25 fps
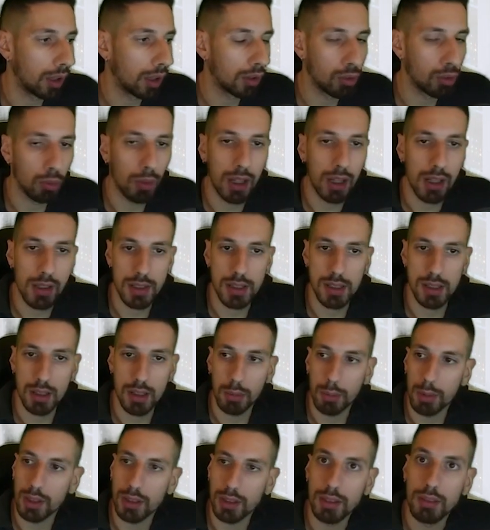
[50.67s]
attuali
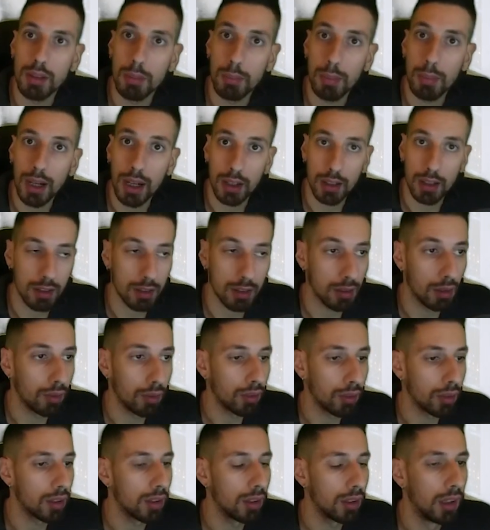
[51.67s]
sistemi operativi
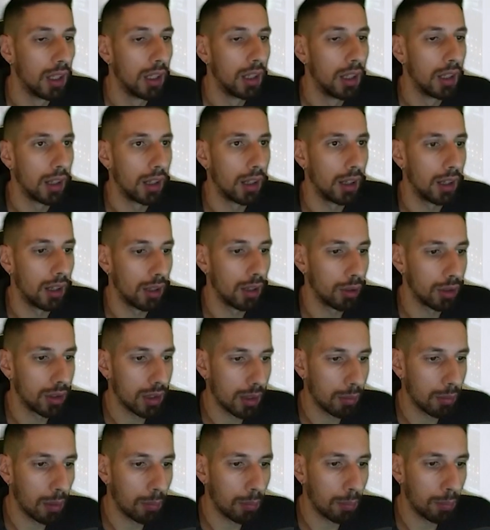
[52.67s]
Microsoft. Eh, lo
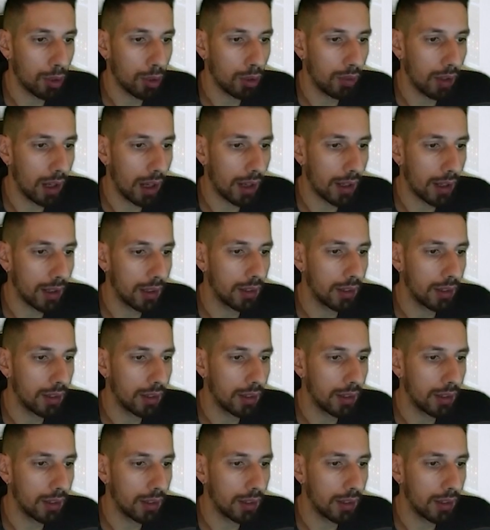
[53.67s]
andremo a provare